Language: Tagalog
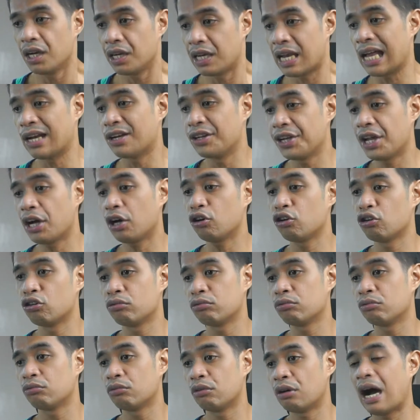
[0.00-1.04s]
Lalo na
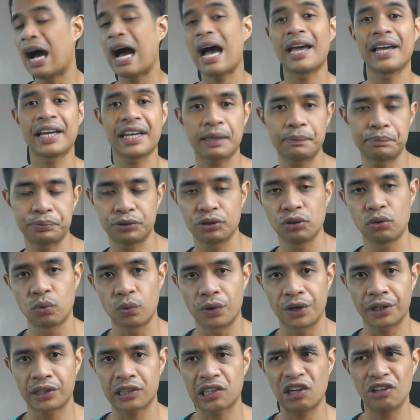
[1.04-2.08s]
kung high reps yung
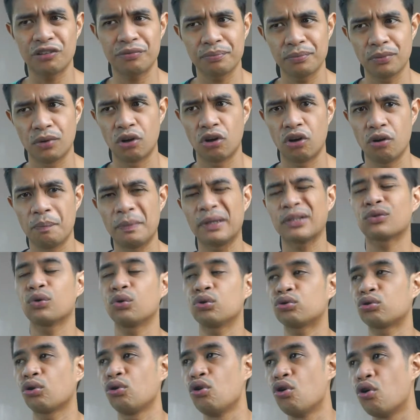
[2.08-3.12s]
workout mo,
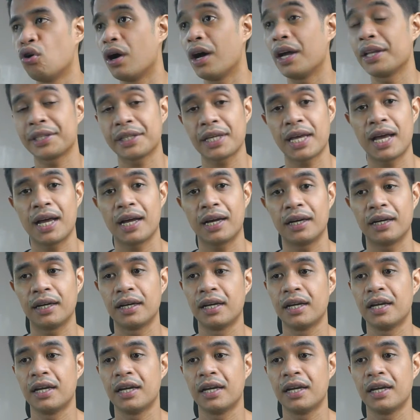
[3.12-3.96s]
matutulungan niyang